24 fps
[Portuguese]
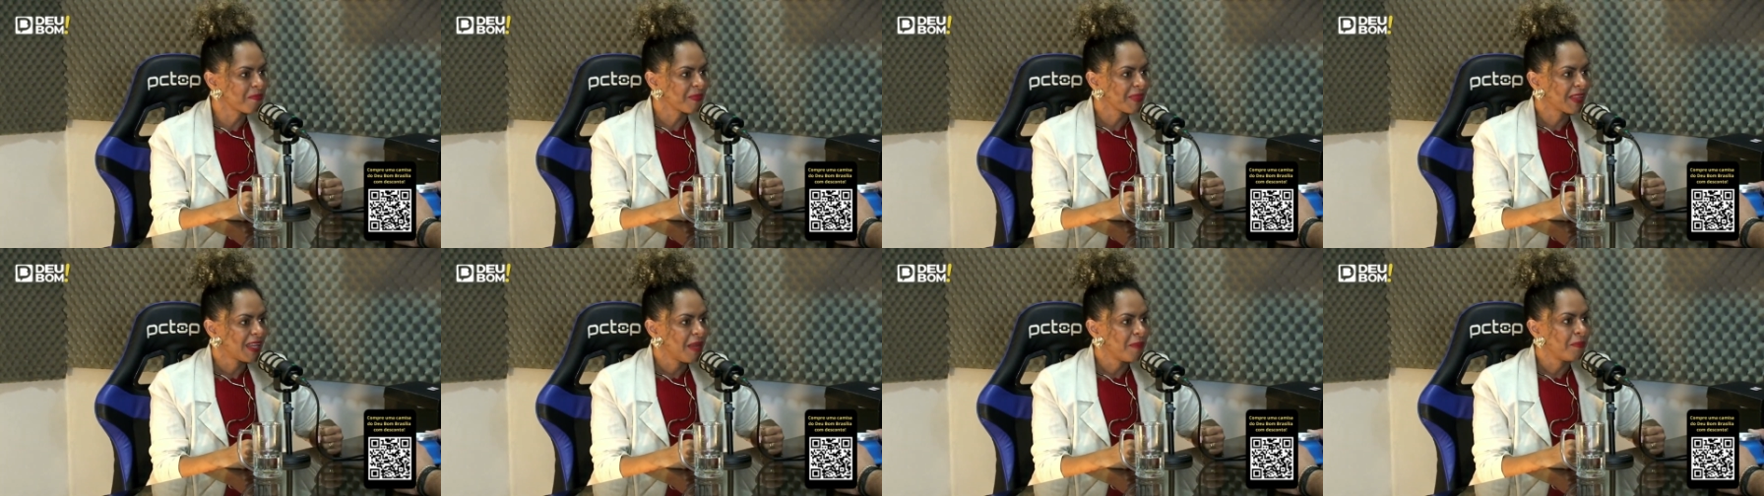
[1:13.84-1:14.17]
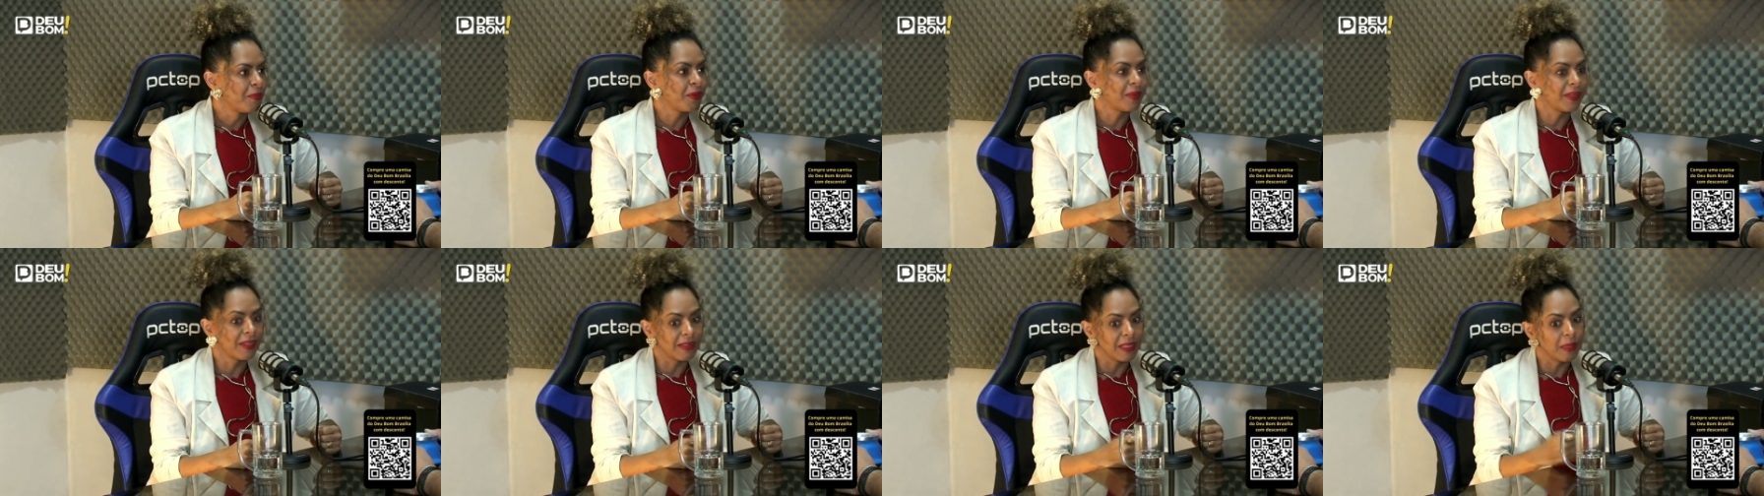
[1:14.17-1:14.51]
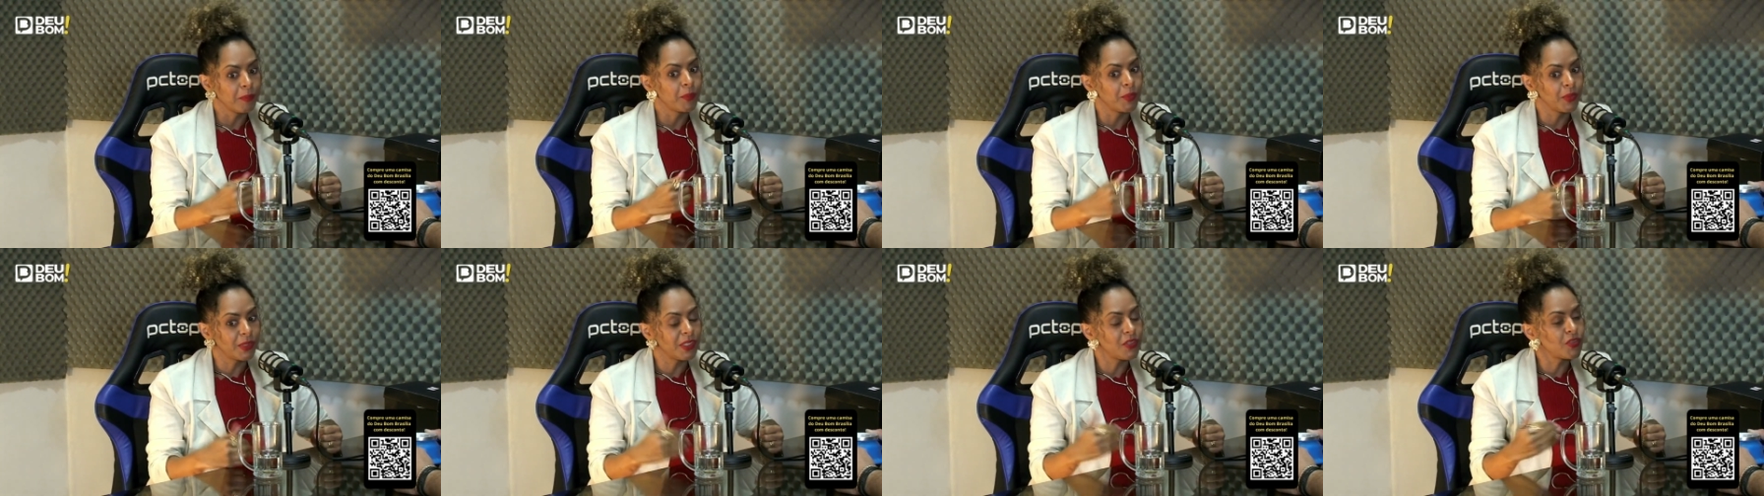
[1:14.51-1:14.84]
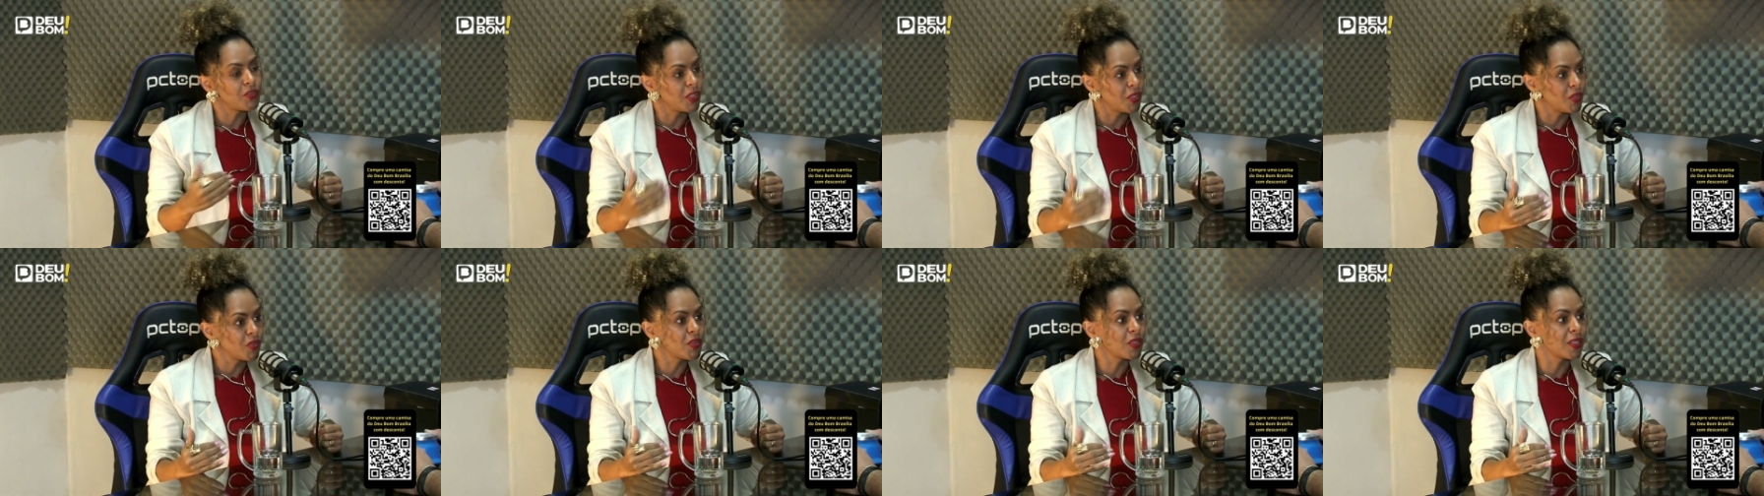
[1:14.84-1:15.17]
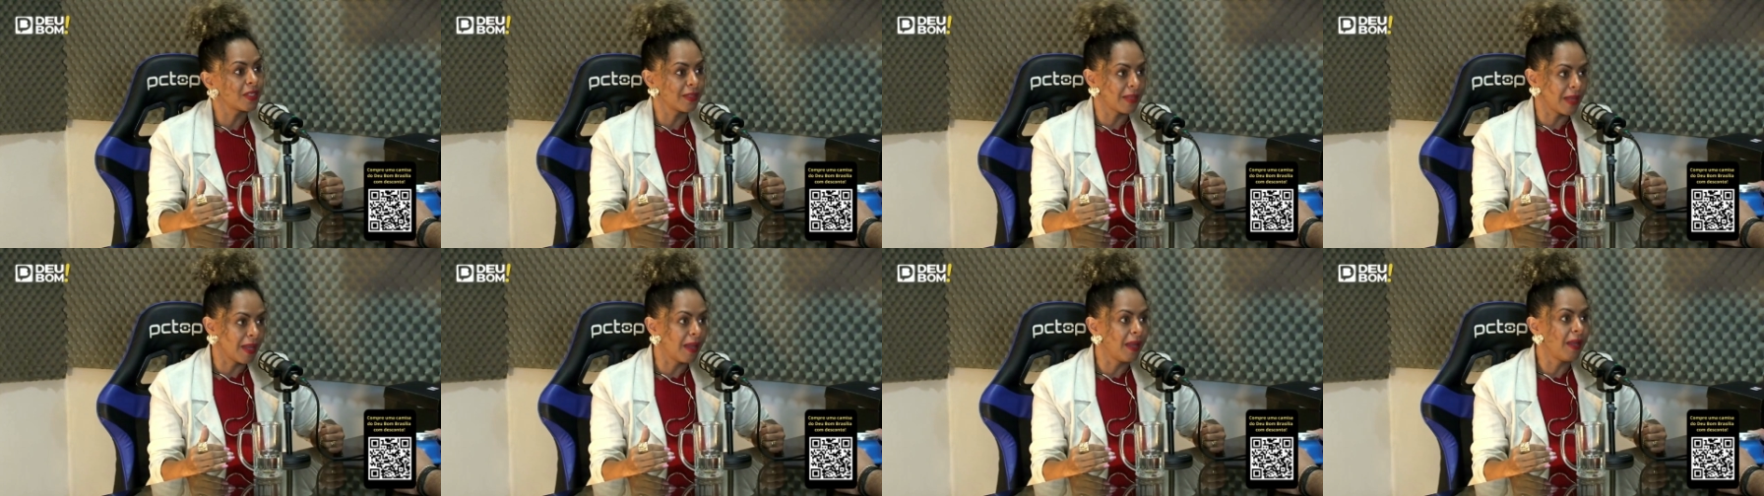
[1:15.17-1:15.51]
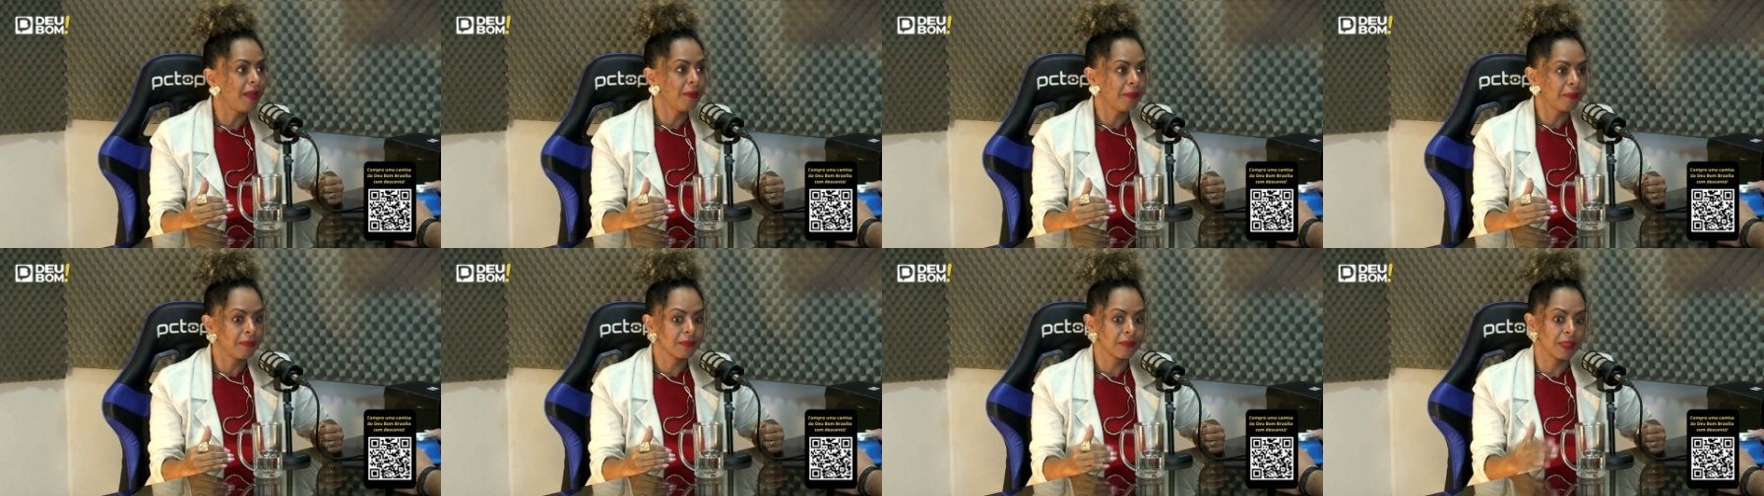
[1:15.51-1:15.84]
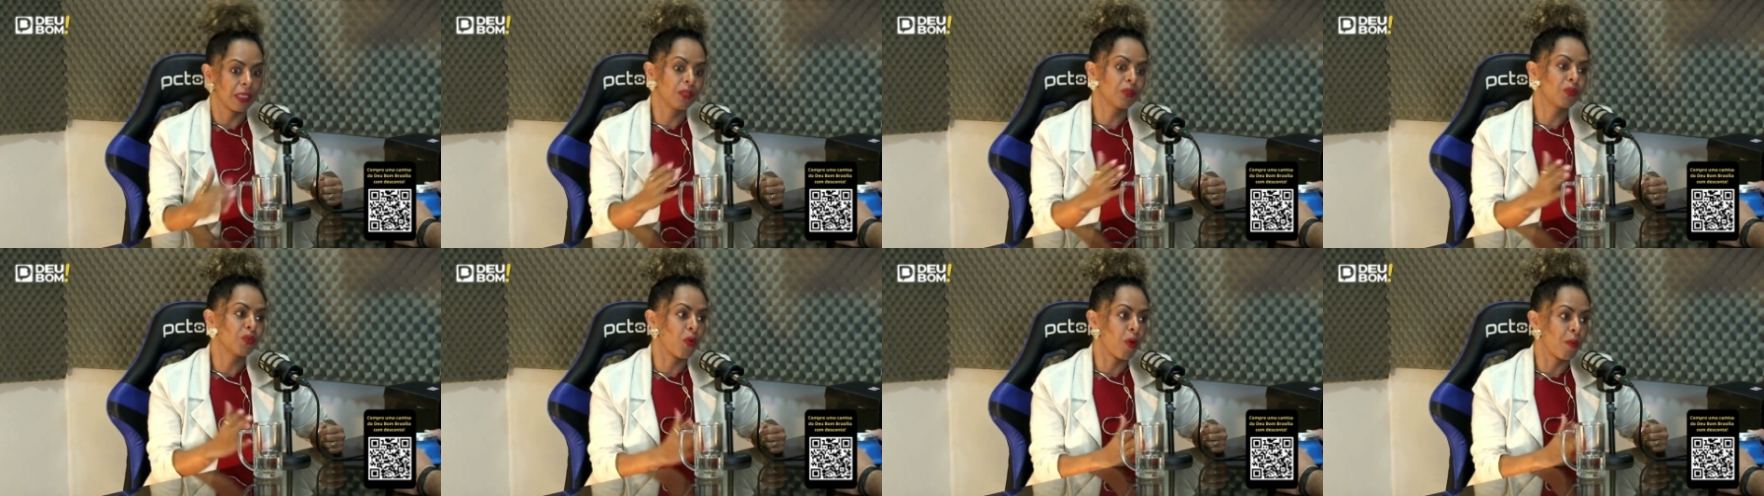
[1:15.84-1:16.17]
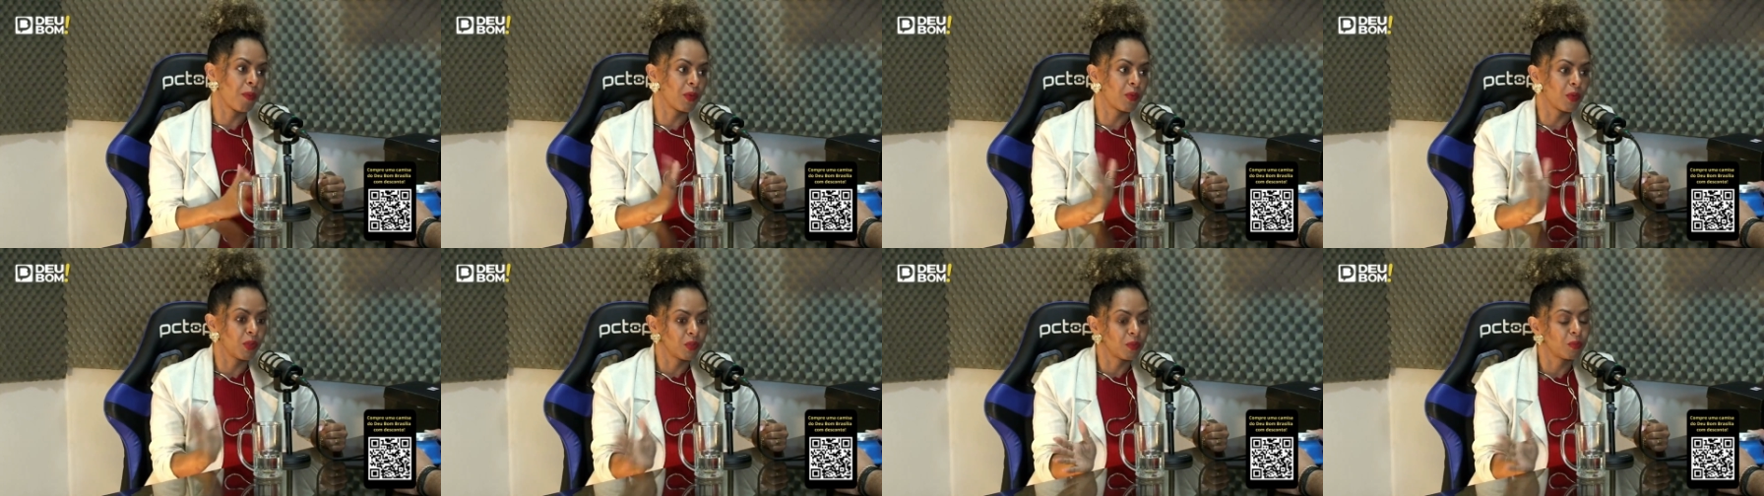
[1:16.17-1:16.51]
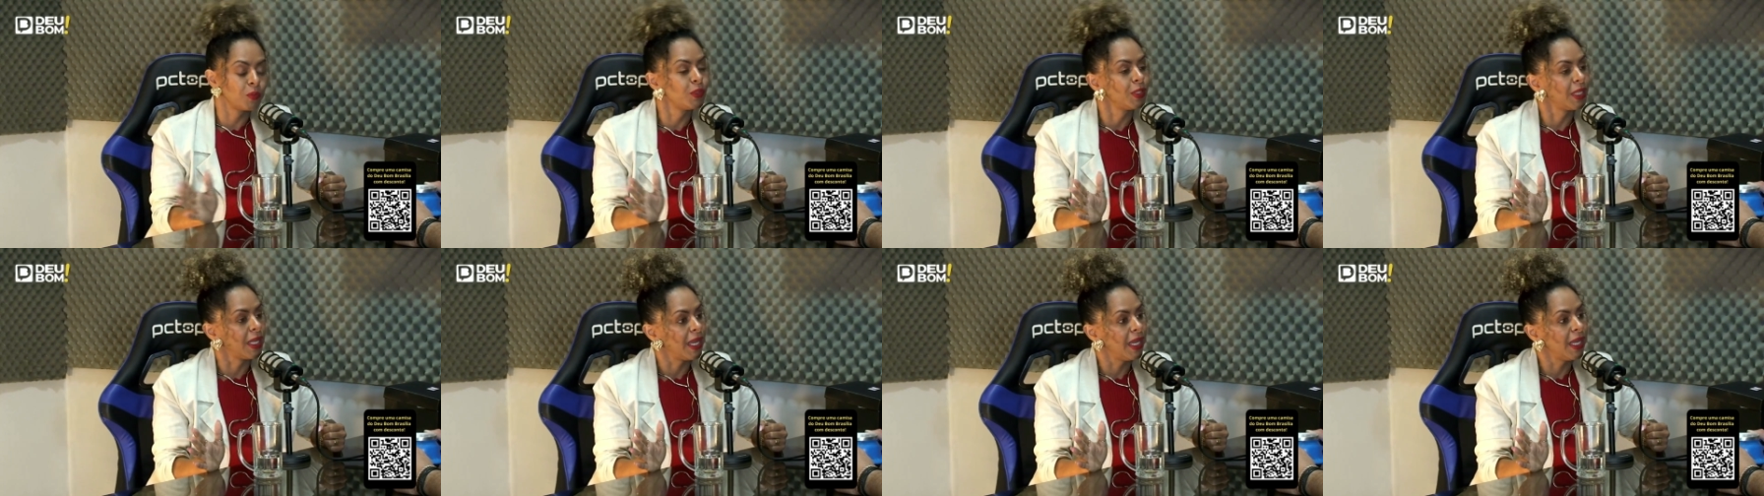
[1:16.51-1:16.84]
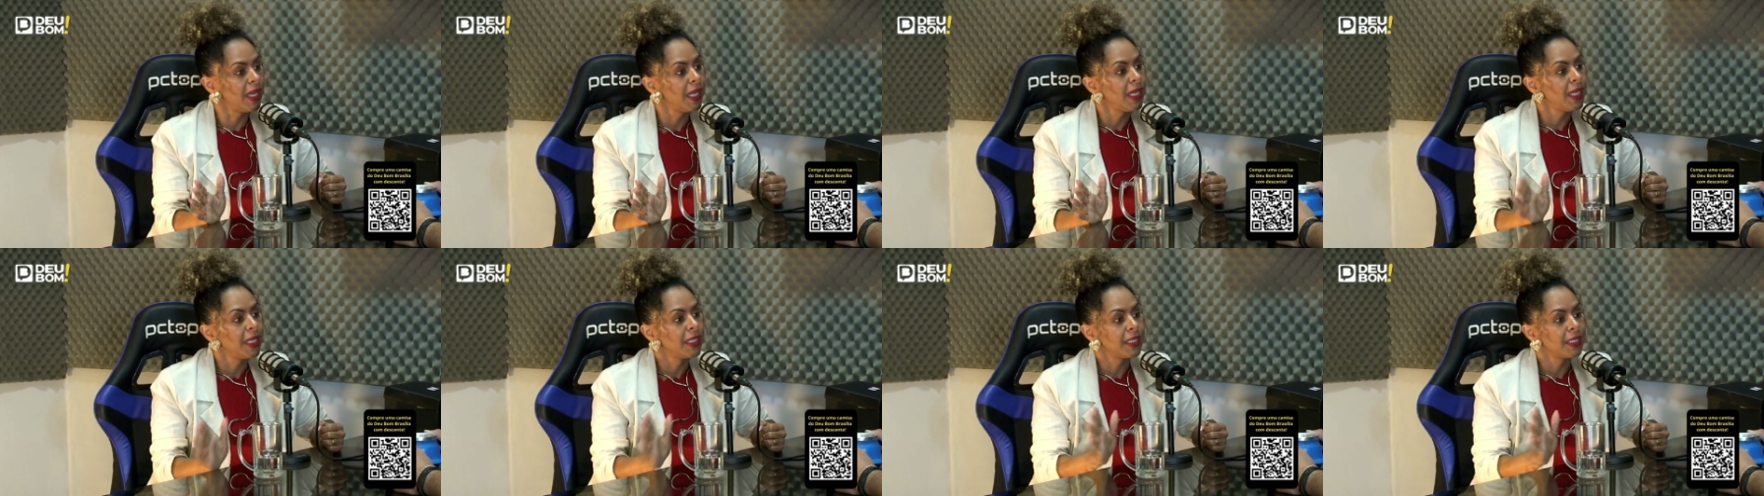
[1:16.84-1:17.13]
Entendi. Porque tem muita gente que está, tanto homem quanto mulher,